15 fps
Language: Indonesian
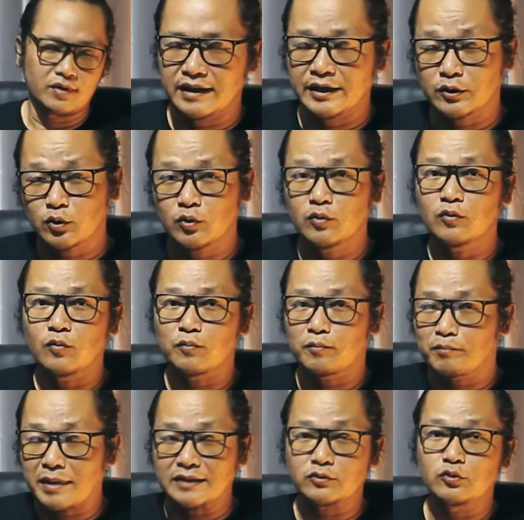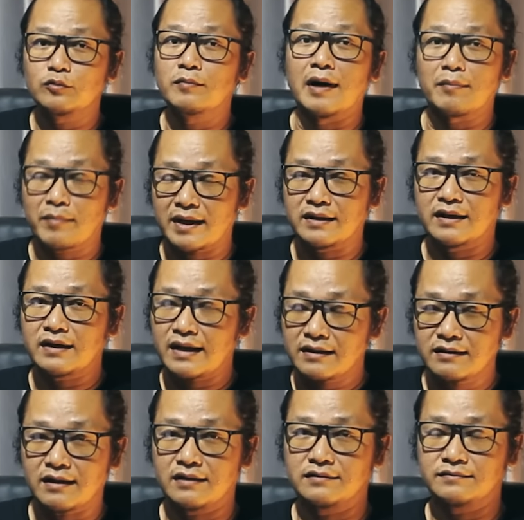Itu patung bapak dan
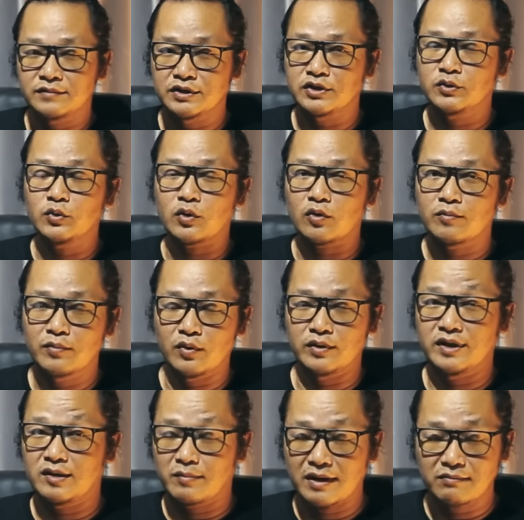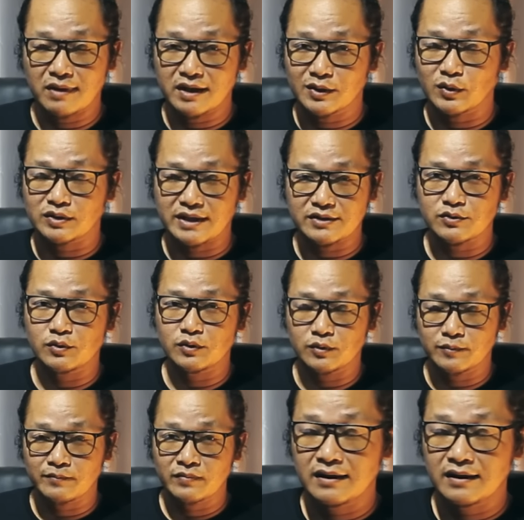anak di situ roboh di depan balai kota Solo.